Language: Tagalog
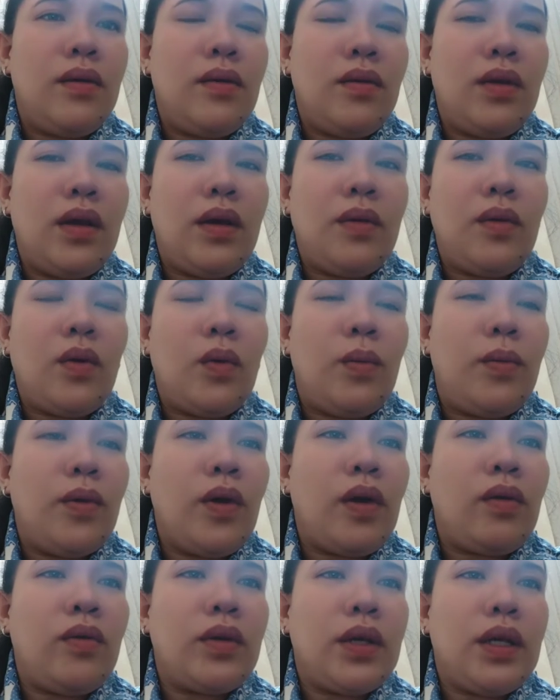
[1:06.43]
na huwag po
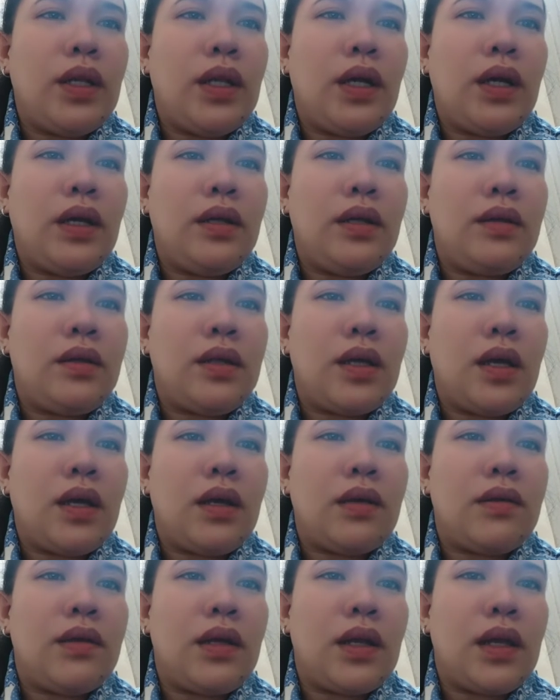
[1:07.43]
akong hinangad sa
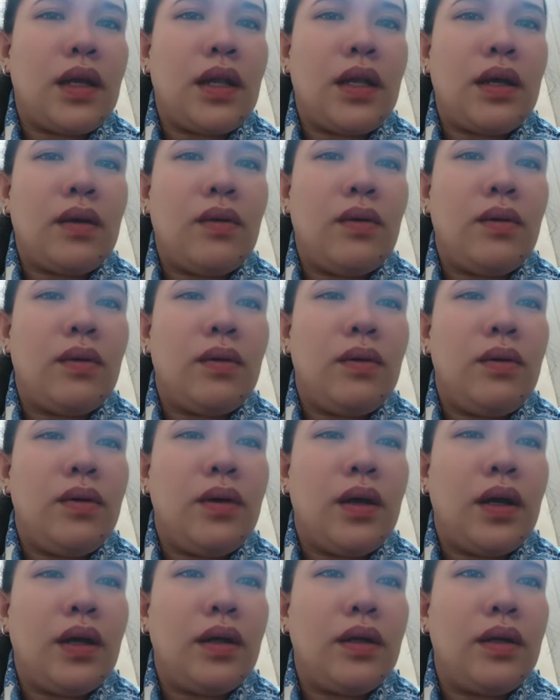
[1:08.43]
sarili ko.
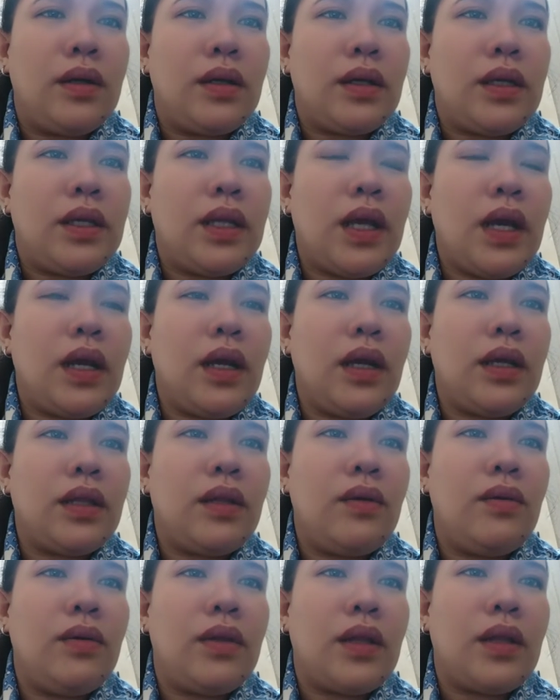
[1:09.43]
Ang hinahangad
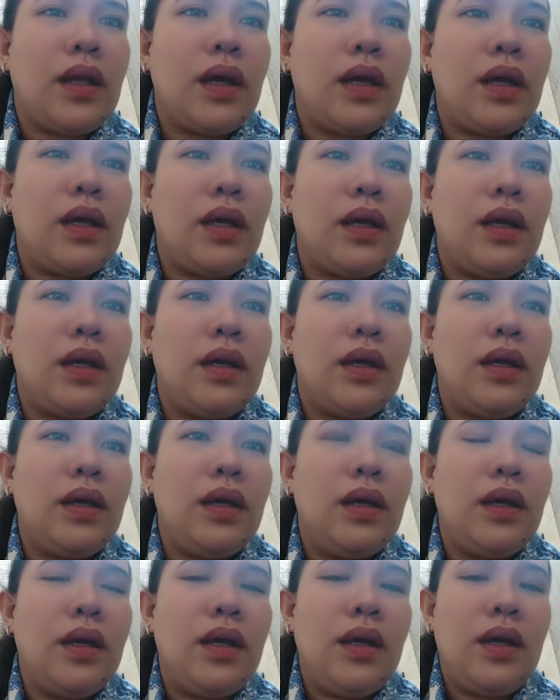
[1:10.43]
ko na
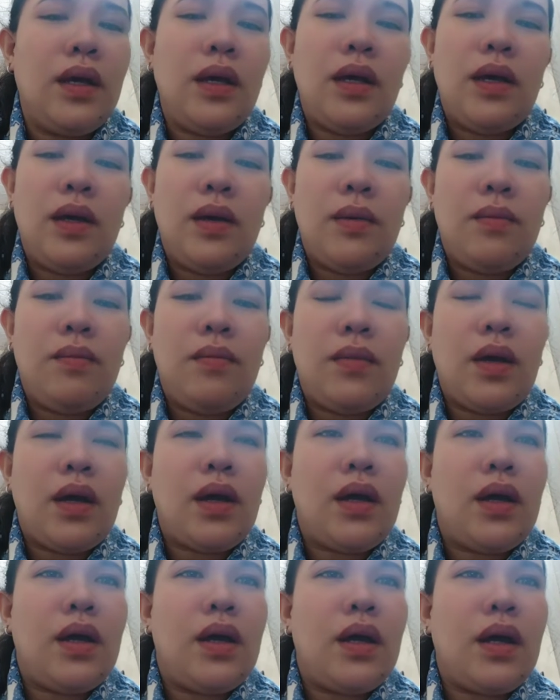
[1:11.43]

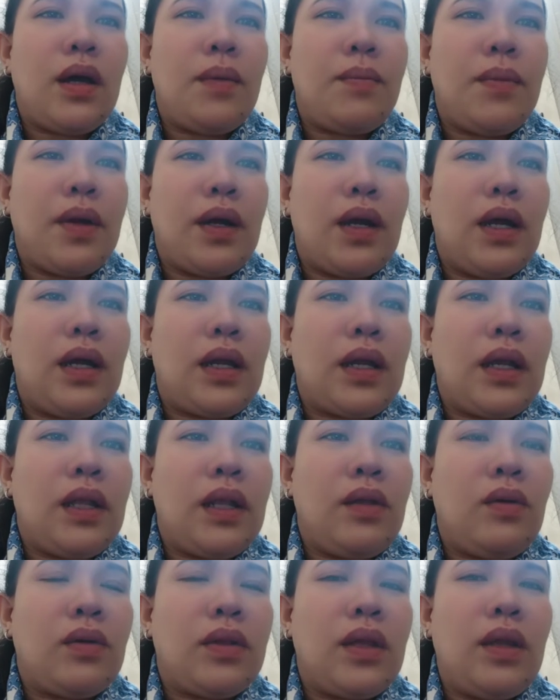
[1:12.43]
makapag-aral
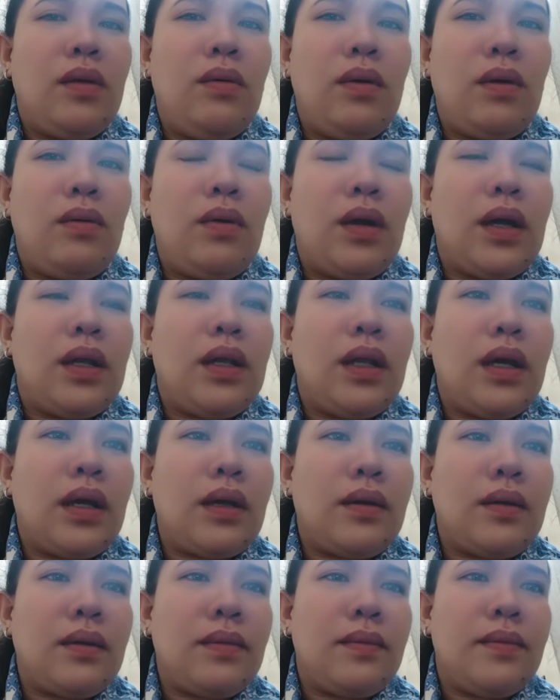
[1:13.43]
yung dalawa kong anak
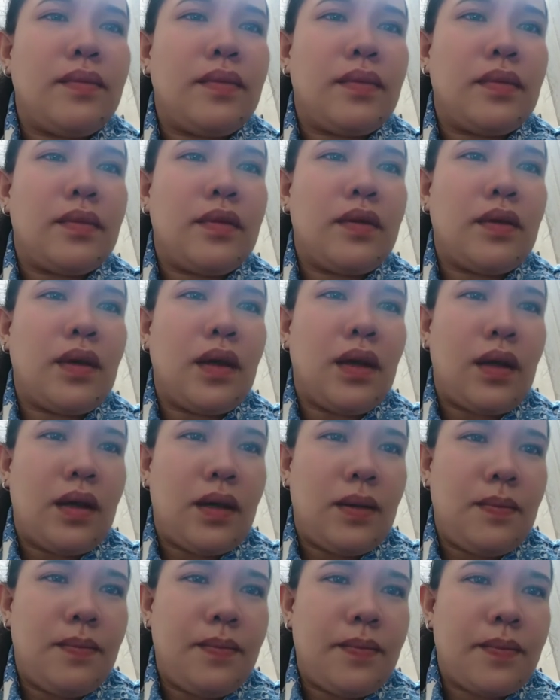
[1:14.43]
sa
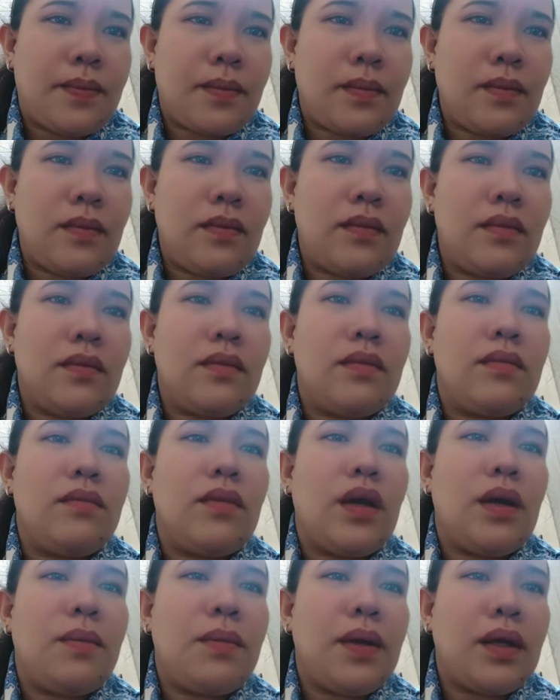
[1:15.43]

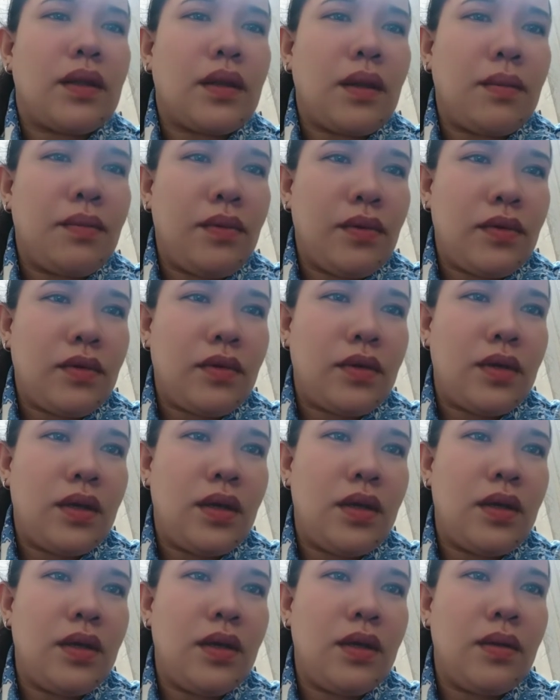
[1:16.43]
makapagtapos,
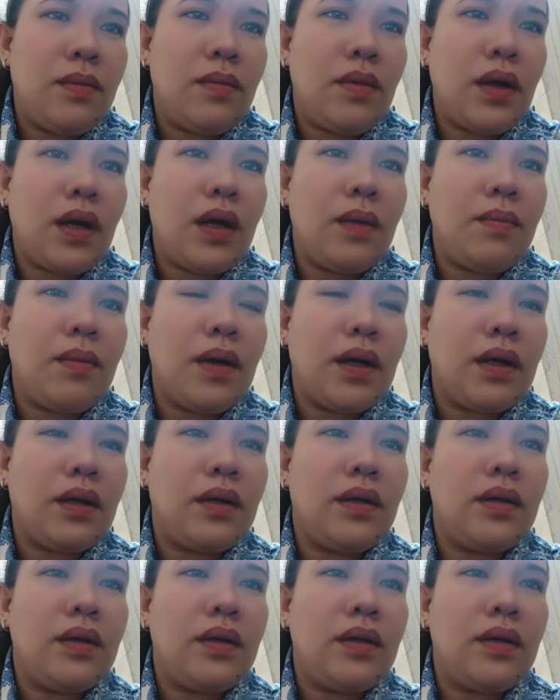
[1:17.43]
makapag